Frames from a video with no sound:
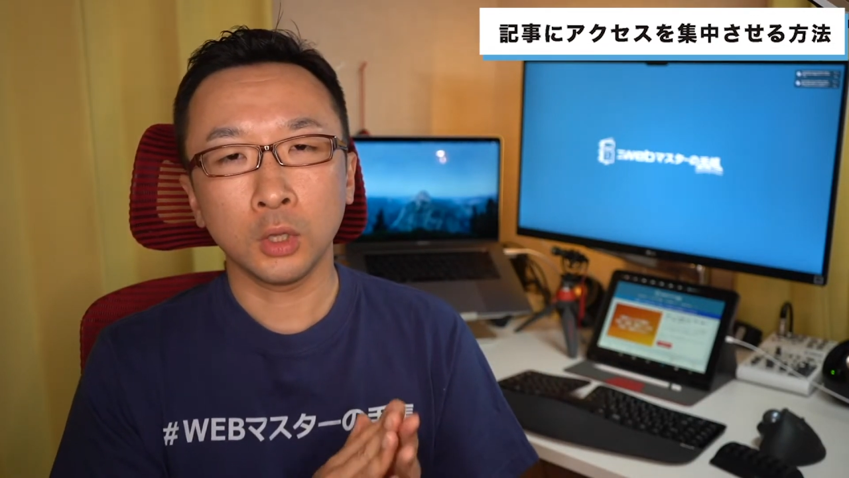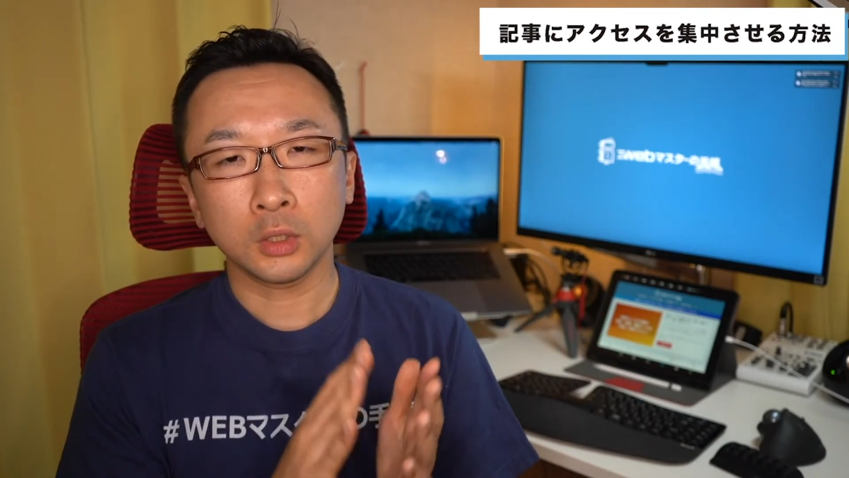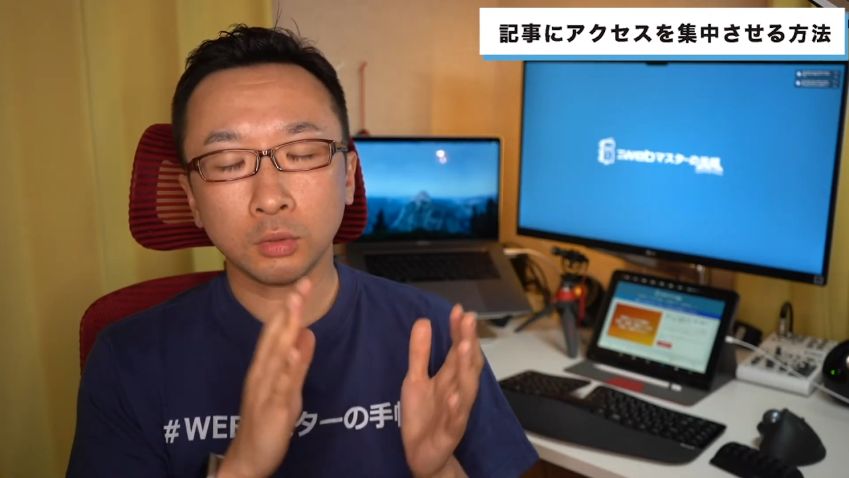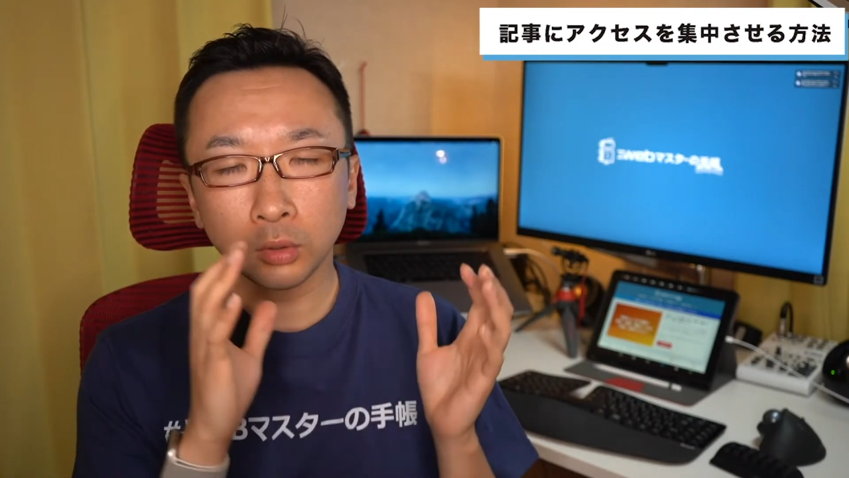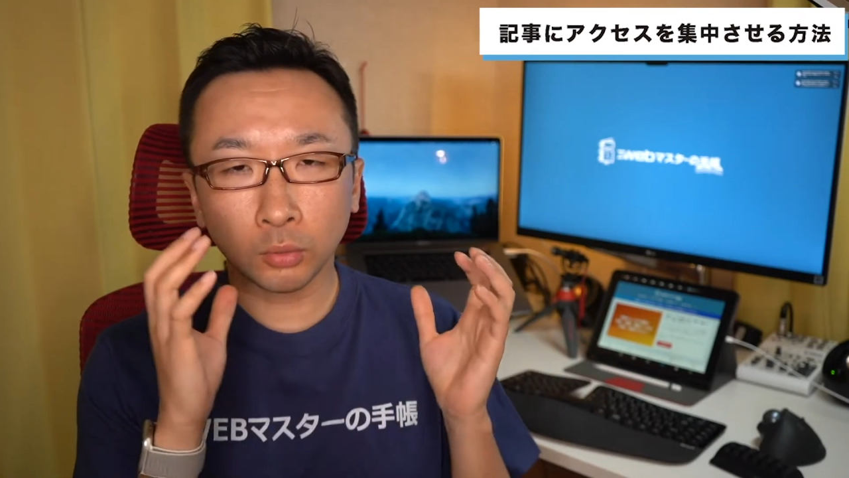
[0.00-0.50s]

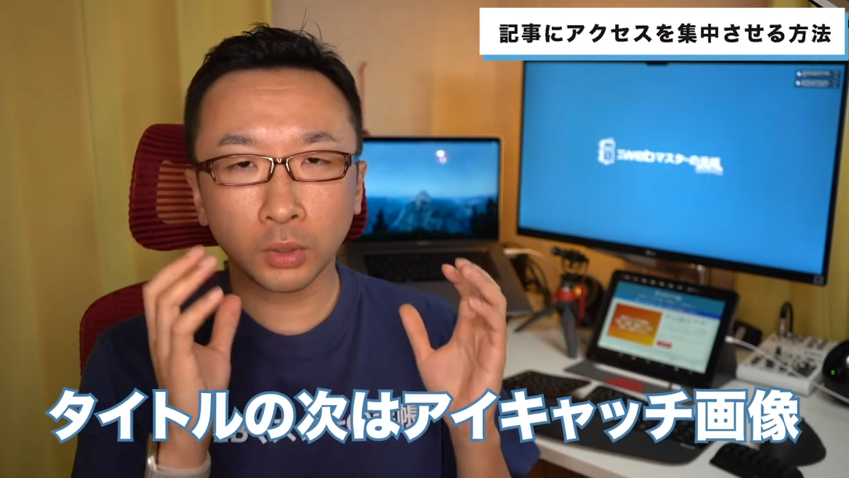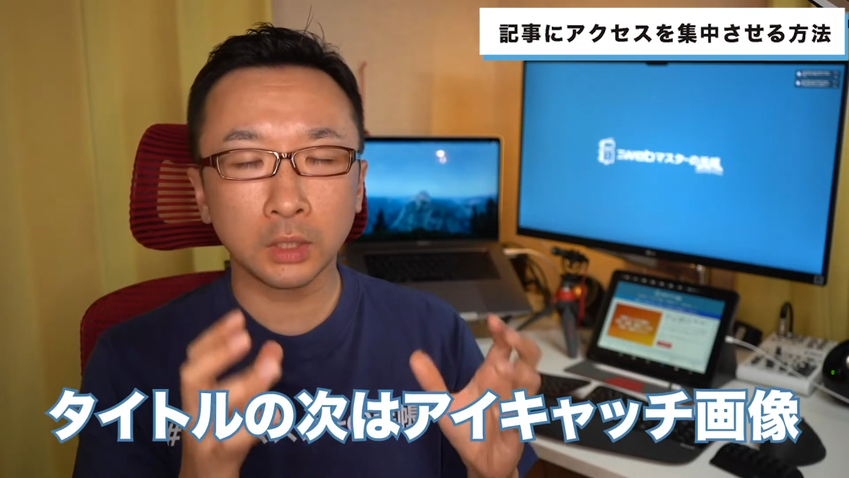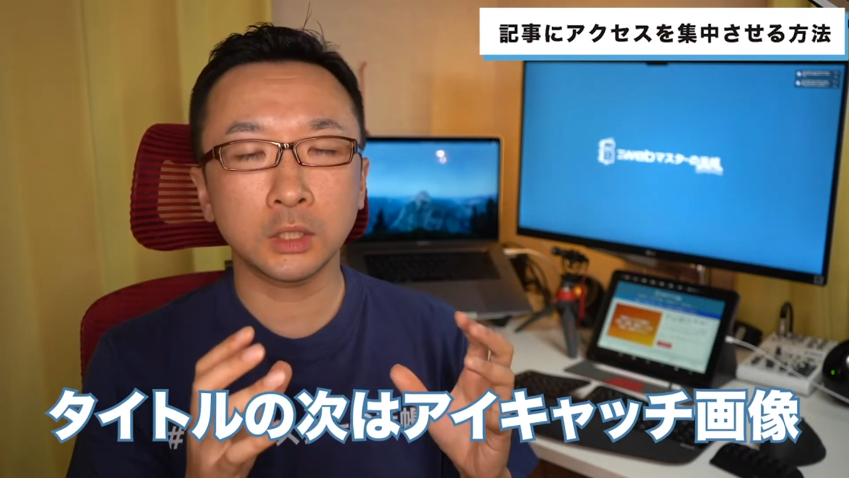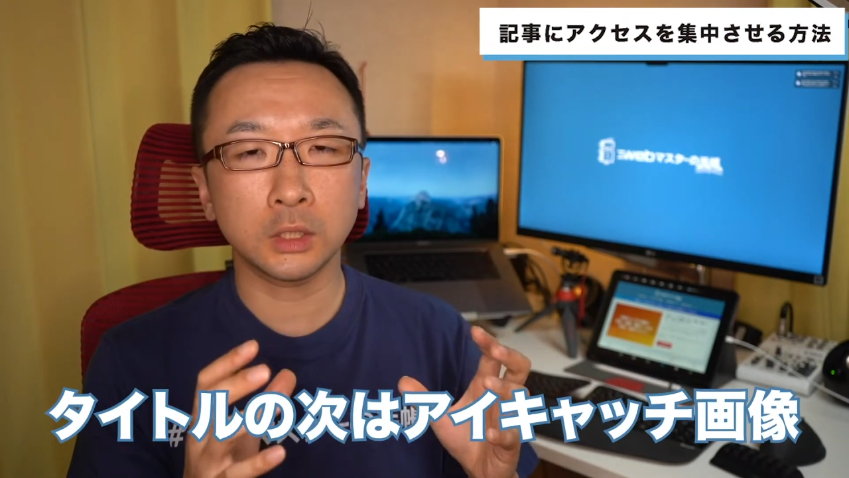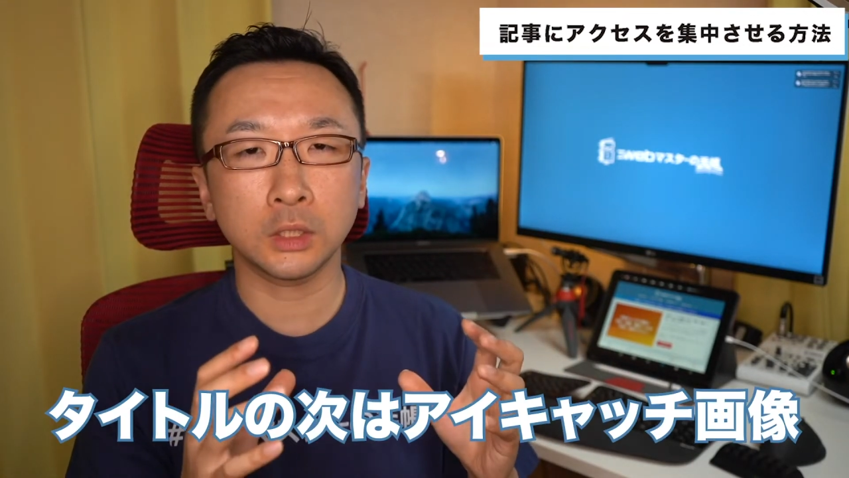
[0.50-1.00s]
それと同
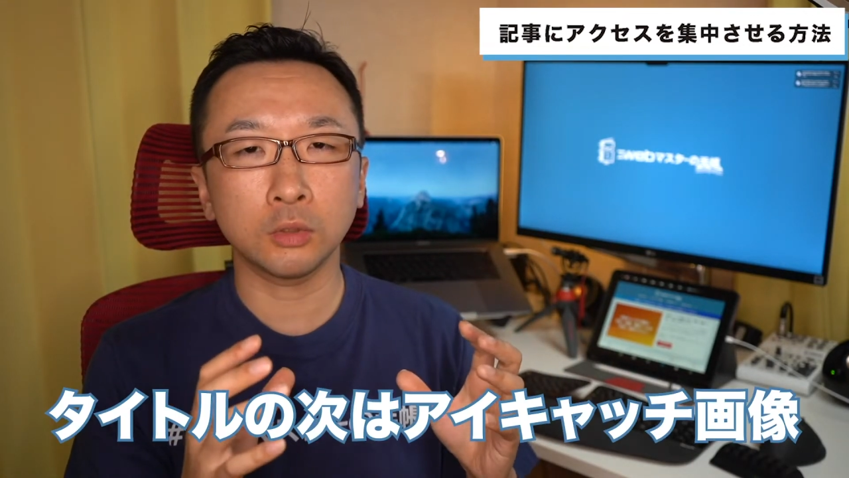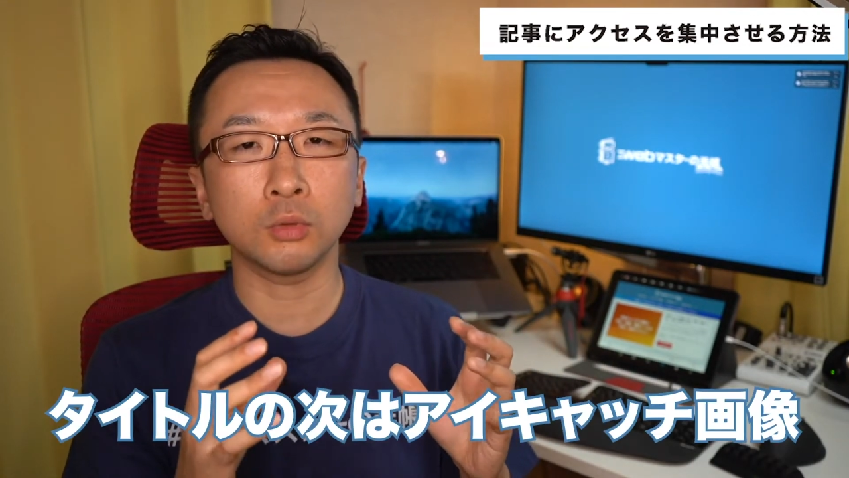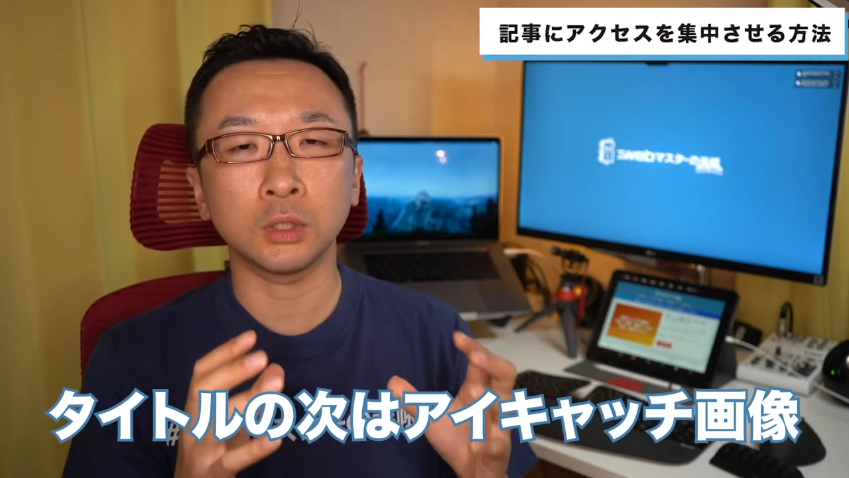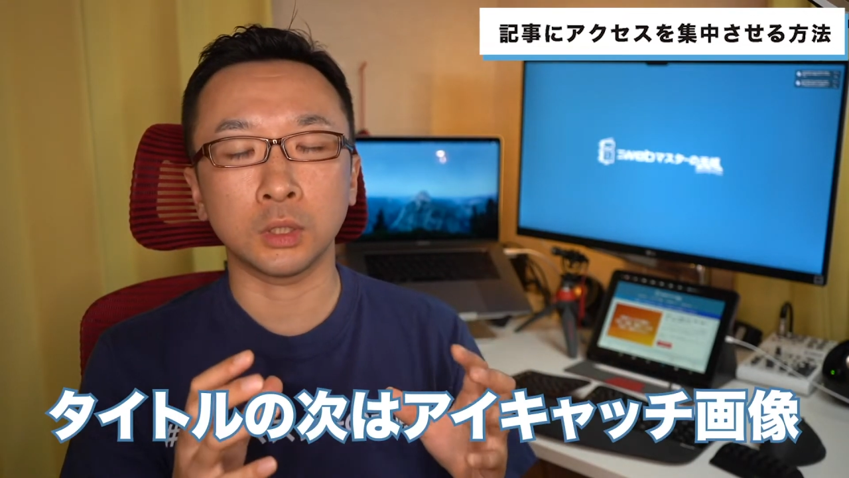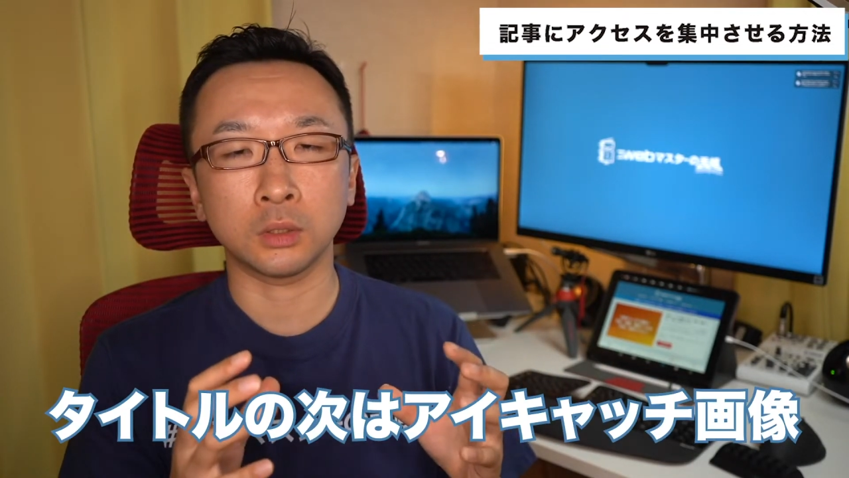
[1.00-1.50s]
じよう
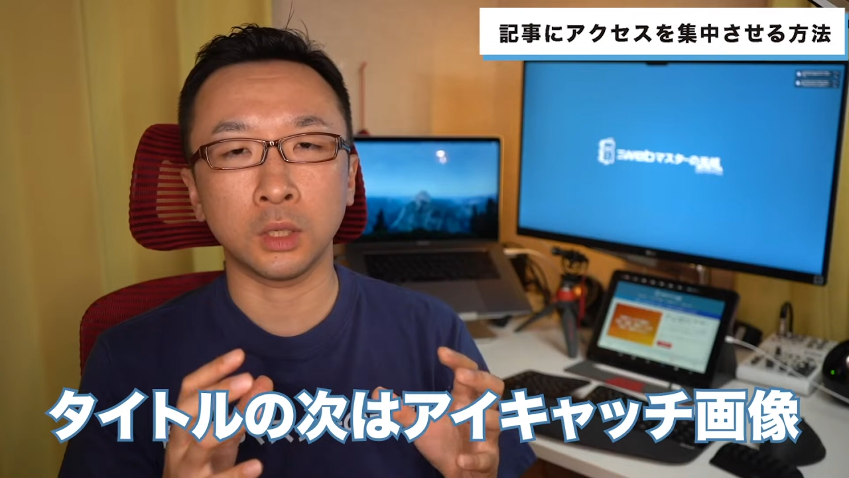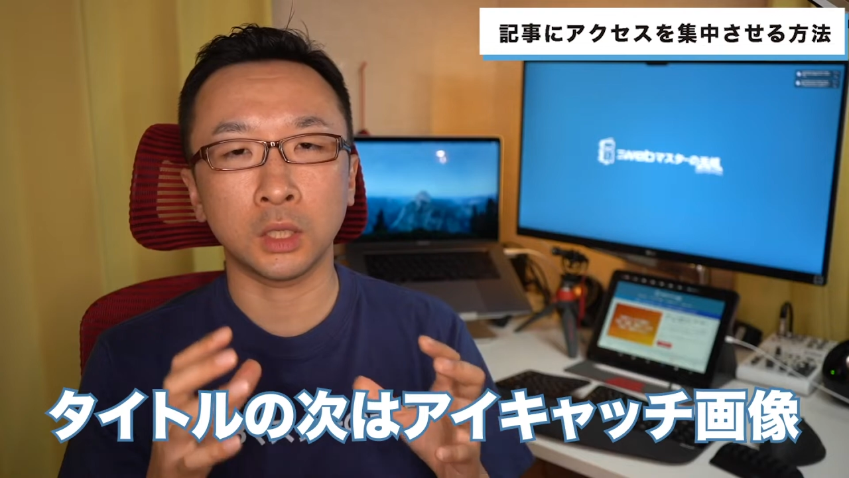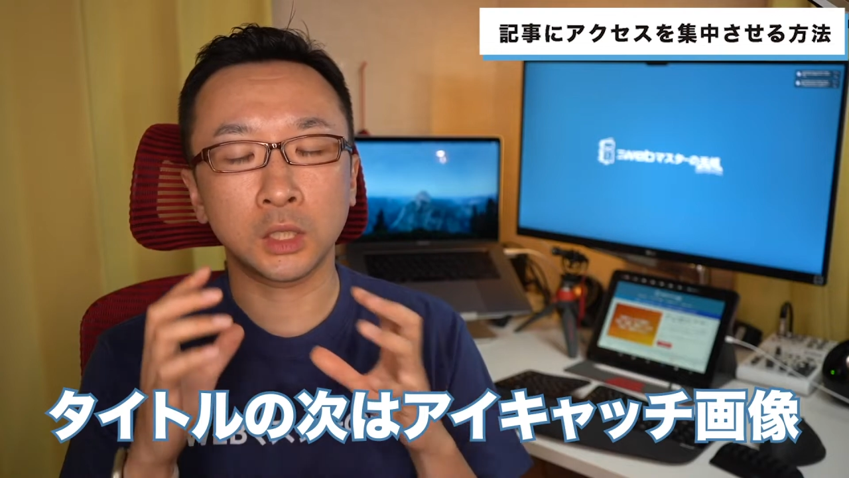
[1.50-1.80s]
にですね、